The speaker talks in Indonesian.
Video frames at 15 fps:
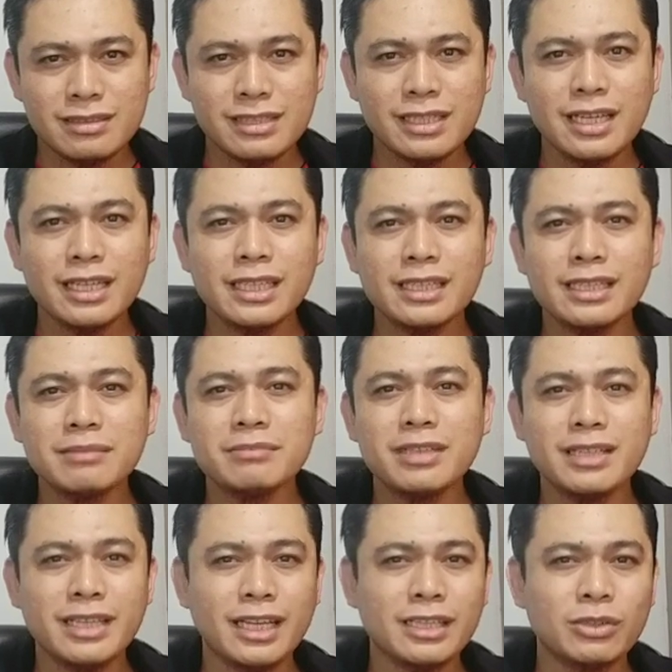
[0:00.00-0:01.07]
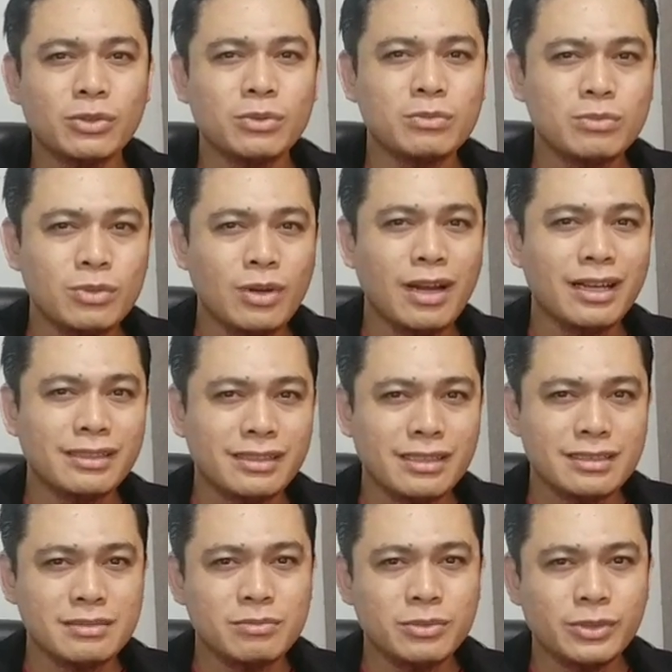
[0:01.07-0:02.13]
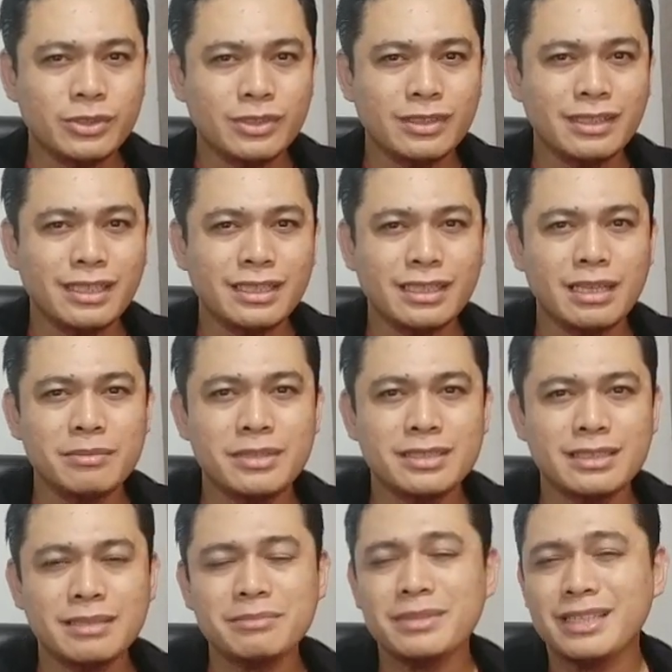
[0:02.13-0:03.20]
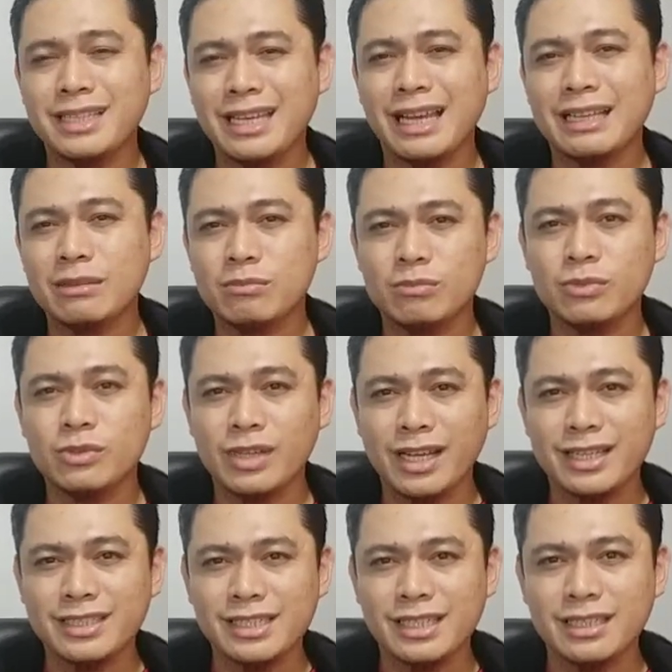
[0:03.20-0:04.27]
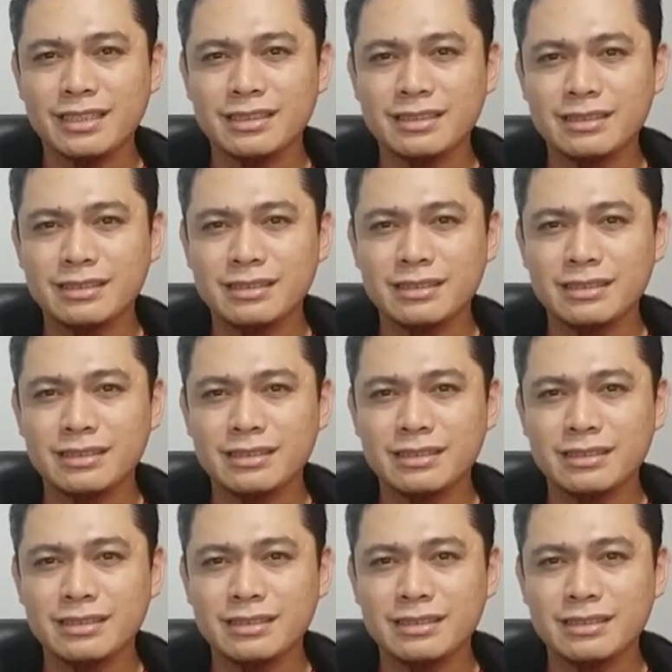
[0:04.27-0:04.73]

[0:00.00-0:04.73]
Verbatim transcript: jika kita melihat tumbuhan tersebut, kita bisa melihat bunganya